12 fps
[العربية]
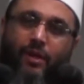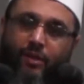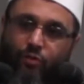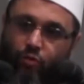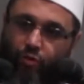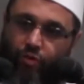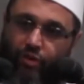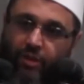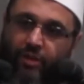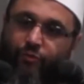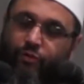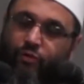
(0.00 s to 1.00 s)
أن
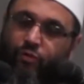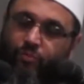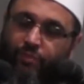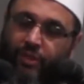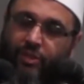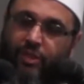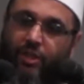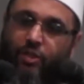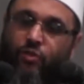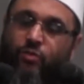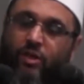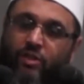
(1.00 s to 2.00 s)
تحشر في زمرة
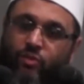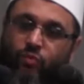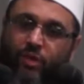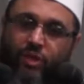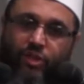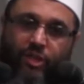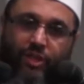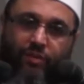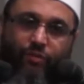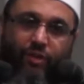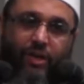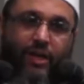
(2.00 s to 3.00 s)
أزواجه
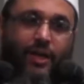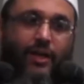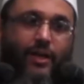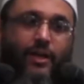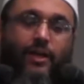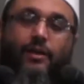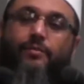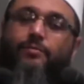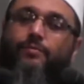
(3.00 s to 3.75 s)
في الآخرة